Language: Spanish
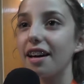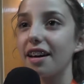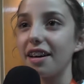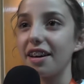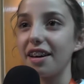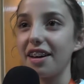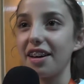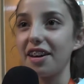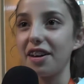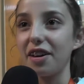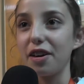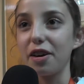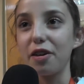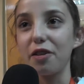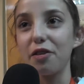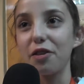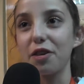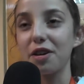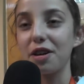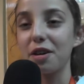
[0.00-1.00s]

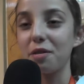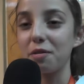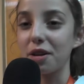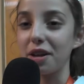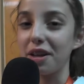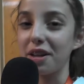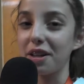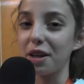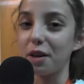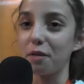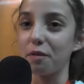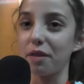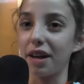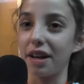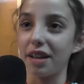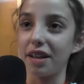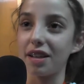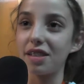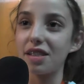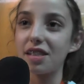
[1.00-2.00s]
Eh, fue una muy linda
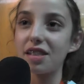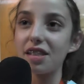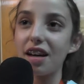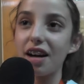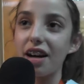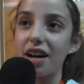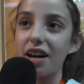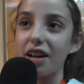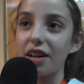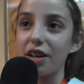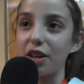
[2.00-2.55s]
experiencia